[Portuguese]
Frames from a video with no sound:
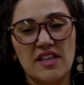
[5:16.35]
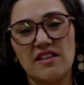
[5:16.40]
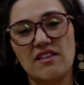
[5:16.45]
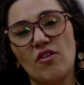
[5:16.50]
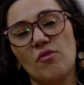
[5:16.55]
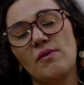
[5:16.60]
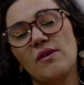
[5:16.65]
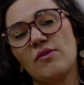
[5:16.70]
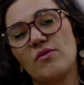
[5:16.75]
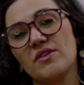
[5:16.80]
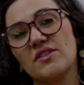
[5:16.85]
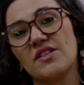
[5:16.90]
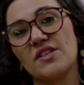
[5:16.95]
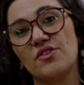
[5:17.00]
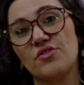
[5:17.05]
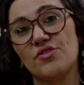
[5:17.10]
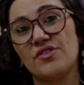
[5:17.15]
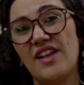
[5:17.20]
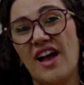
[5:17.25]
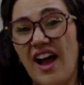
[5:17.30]
então uma coisa que
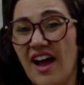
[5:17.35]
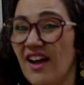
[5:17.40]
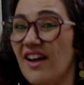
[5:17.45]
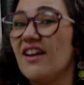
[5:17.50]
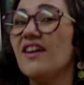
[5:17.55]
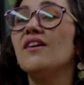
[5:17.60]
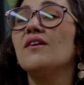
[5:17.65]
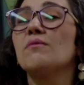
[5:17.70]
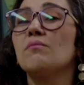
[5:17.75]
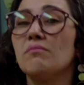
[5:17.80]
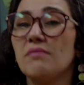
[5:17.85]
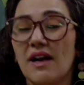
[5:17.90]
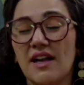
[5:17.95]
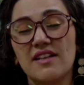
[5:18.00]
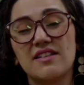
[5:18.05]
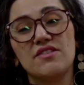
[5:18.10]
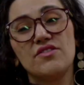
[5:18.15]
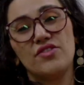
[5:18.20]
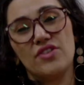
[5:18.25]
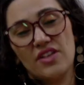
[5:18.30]
te dá
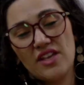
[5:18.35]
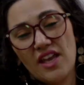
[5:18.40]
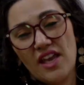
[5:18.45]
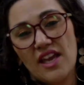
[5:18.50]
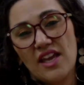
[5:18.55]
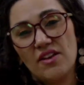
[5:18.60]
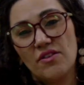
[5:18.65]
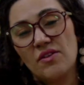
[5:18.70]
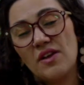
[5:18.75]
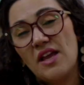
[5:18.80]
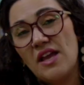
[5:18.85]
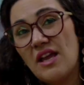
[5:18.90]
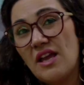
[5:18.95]
mais dinheiro